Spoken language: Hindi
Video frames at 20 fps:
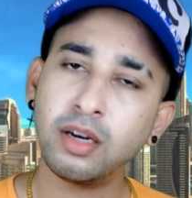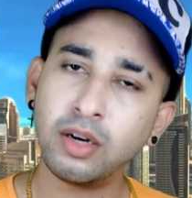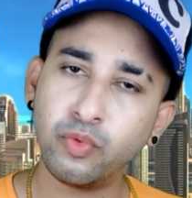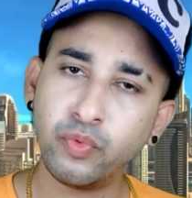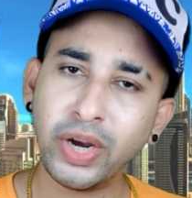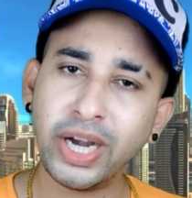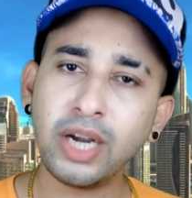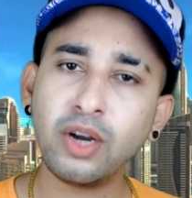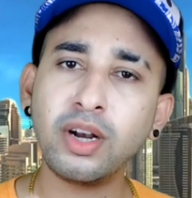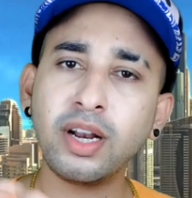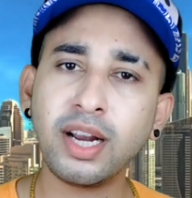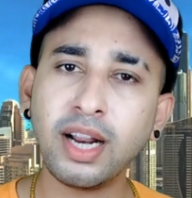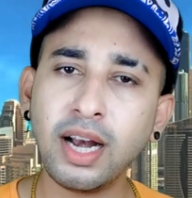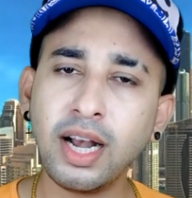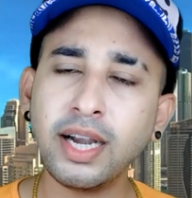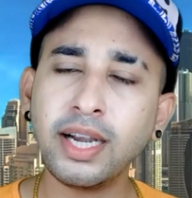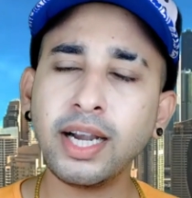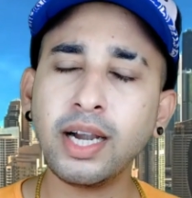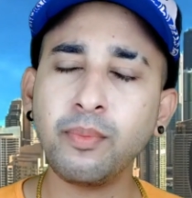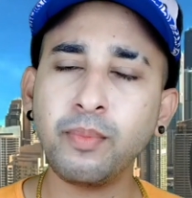वेट
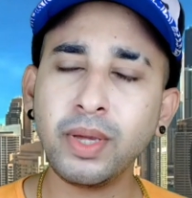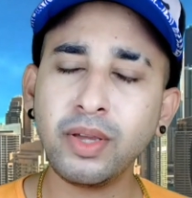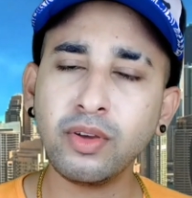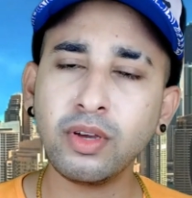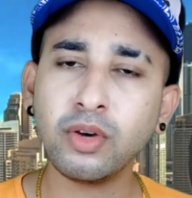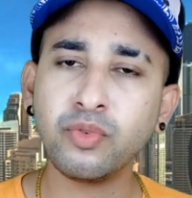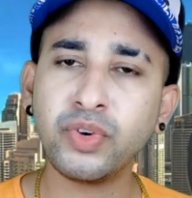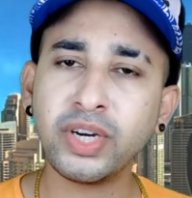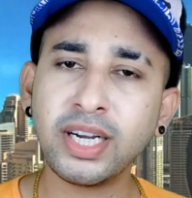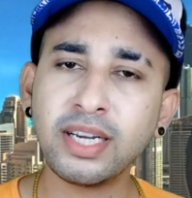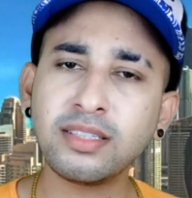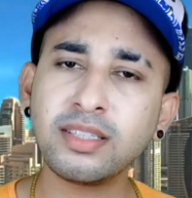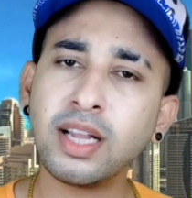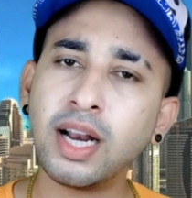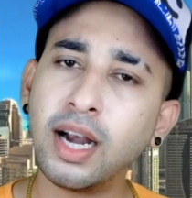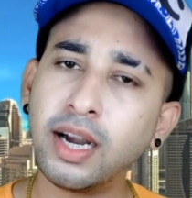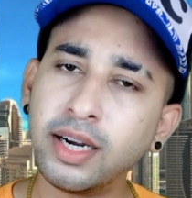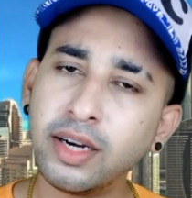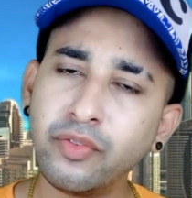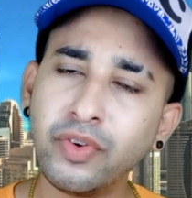रिलेटेड भी फिटनेस
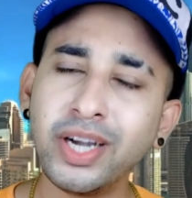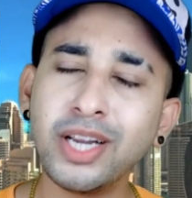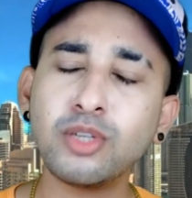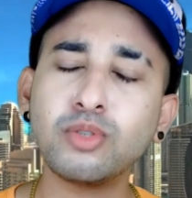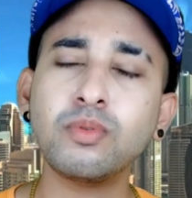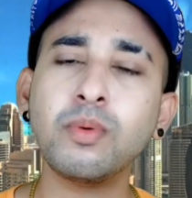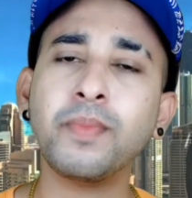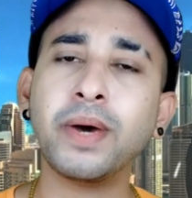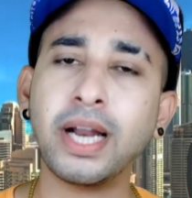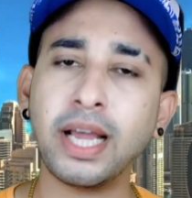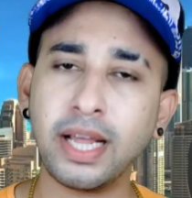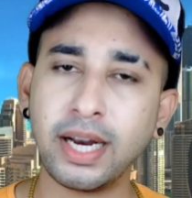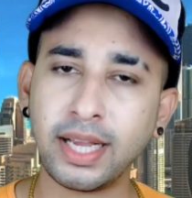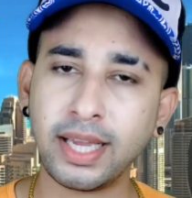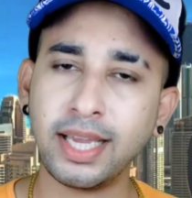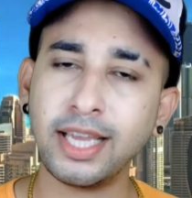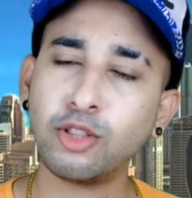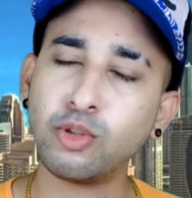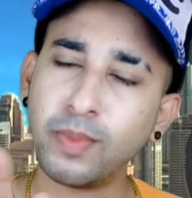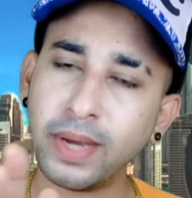रिलेटेड वीडियोस भी बना
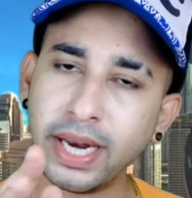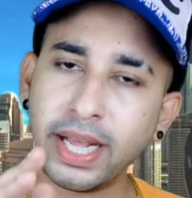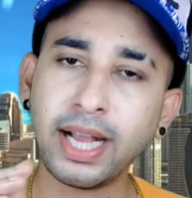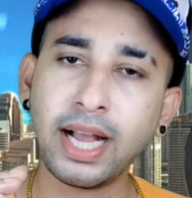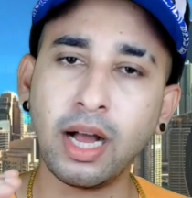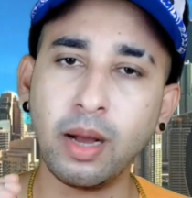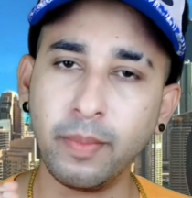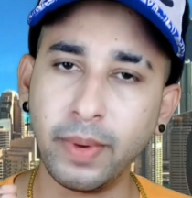रखे हैं तुम्हारे काम